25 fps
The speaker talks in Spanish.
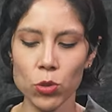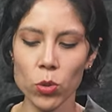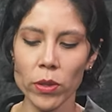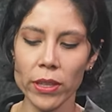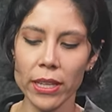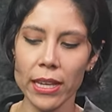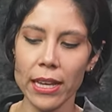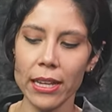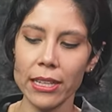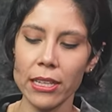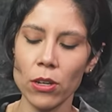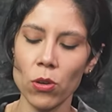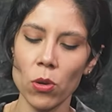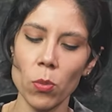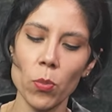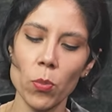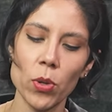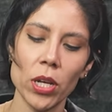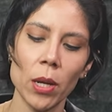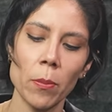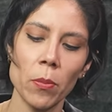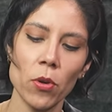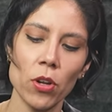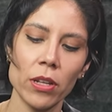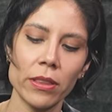tu idea llegó,
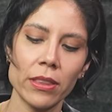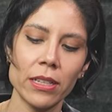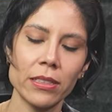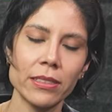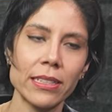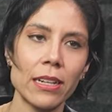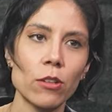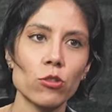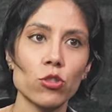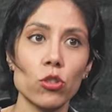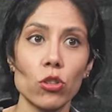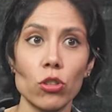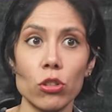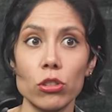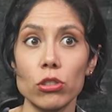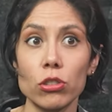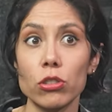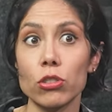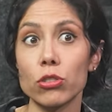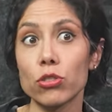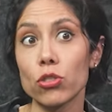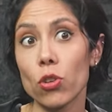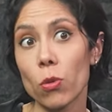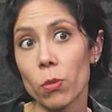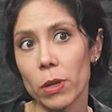por ejemplo, antes de nosotros
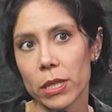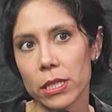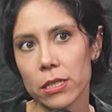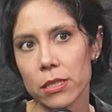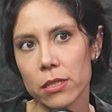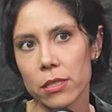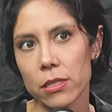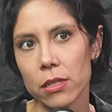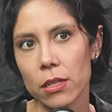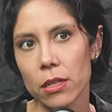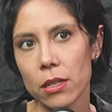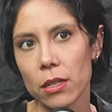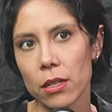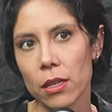los nobles,